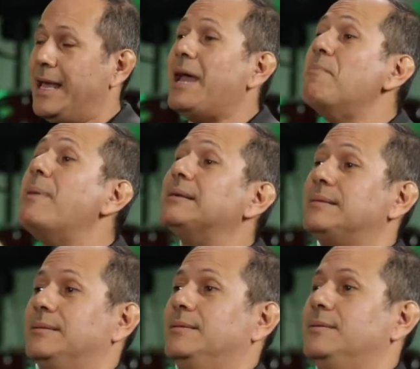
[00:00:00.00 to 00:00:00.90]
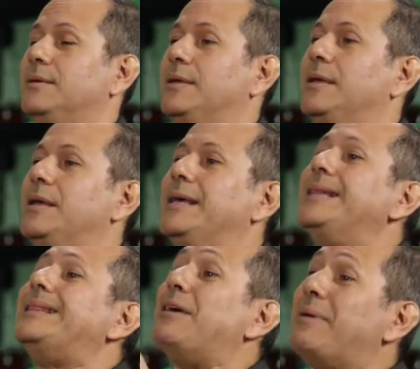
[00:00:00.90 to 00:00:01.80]
Es más,
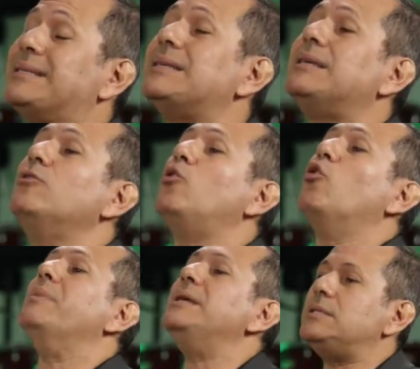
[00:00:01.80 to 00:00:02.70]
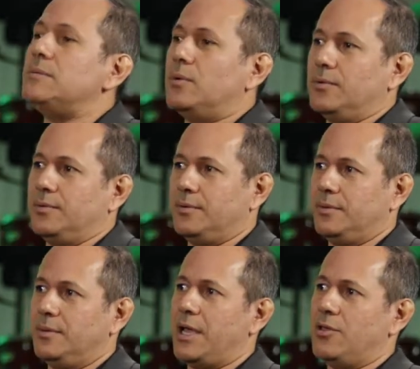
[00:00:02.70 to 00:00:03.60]
¿te ves haciendo lo mismo?
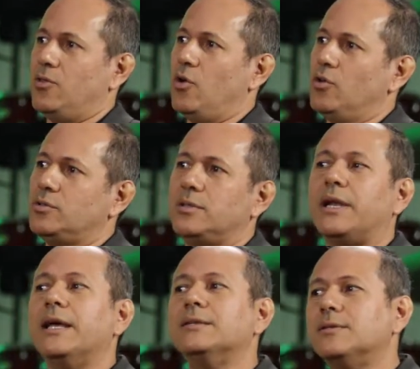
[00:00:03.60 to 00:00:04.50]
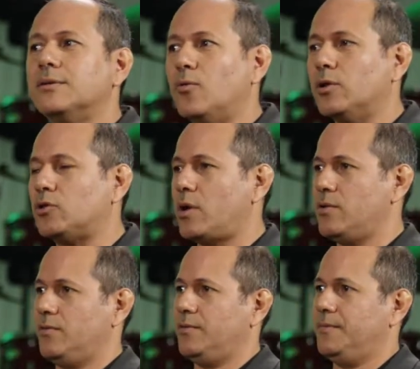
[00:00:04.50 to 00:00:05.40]
en dos, tres, cuatro
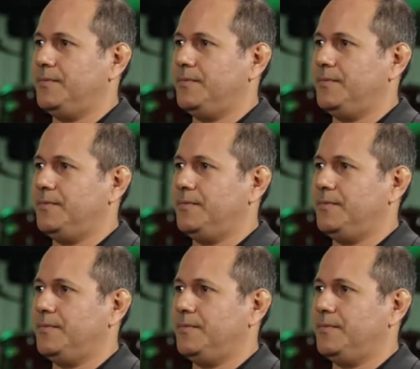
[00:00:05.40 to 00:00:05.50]
años?